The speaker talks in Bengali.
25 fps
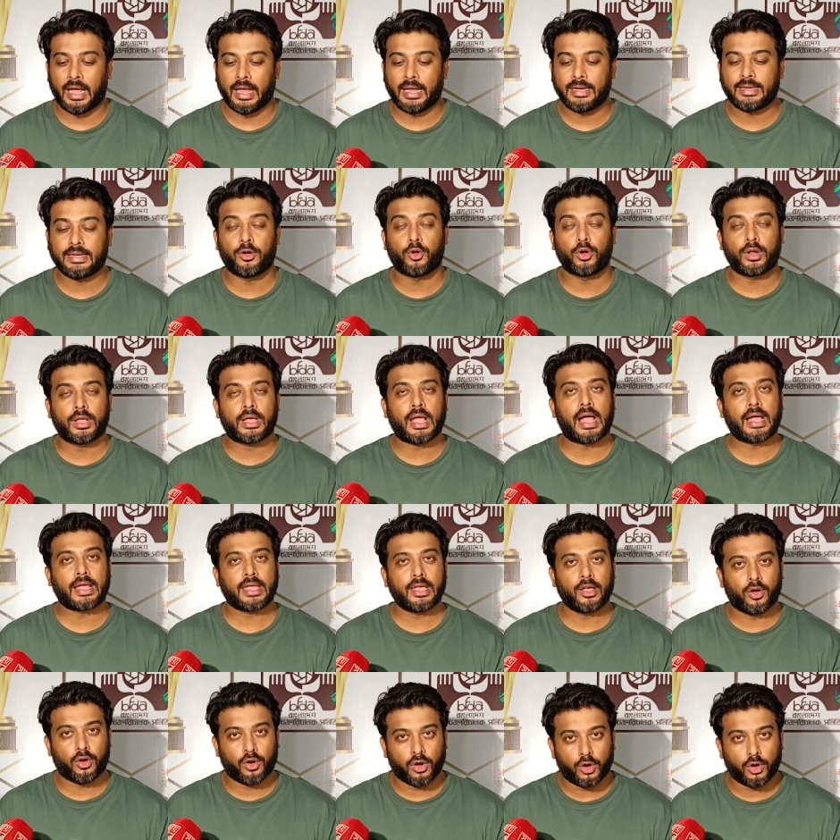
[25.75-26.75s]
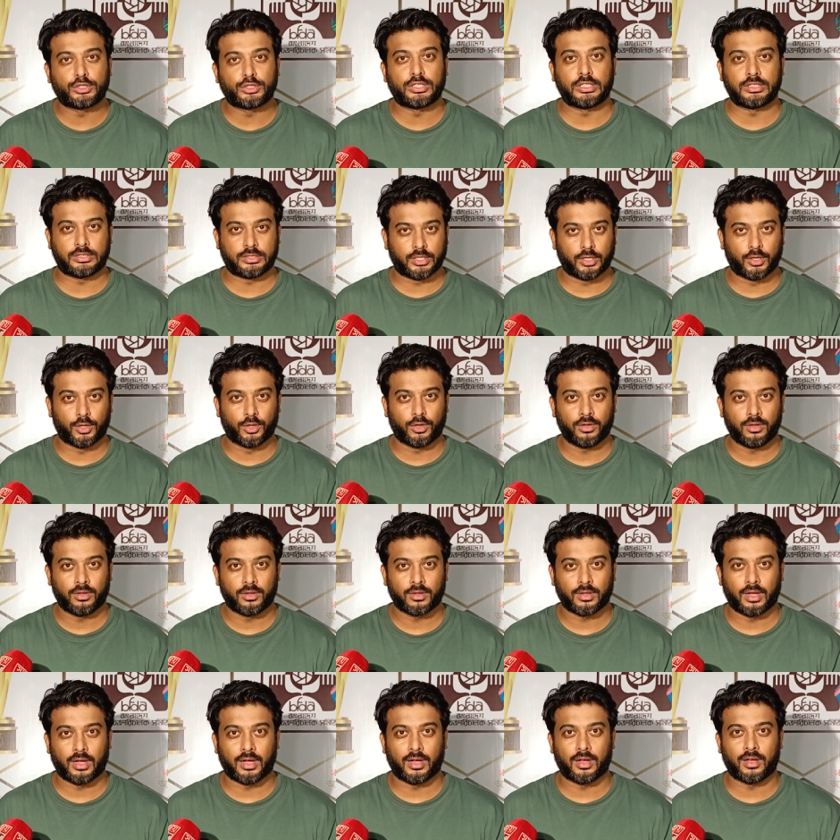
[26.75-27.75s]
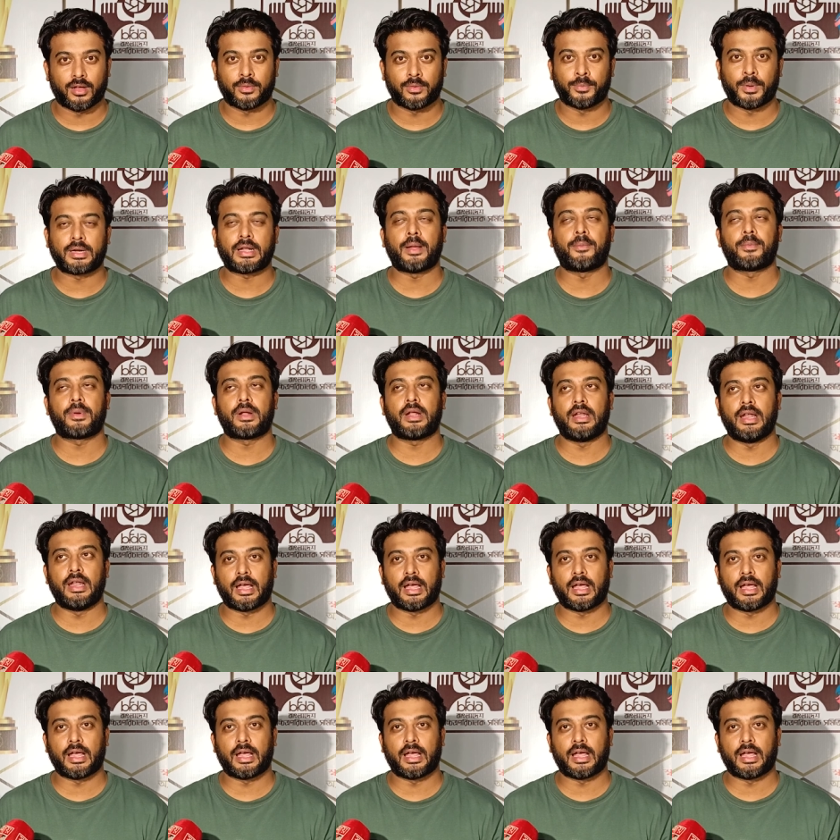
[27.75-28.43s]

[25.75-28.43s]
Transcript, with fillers: এটা অনেক আগে হওয়া উচিত ছিল বাট আমরা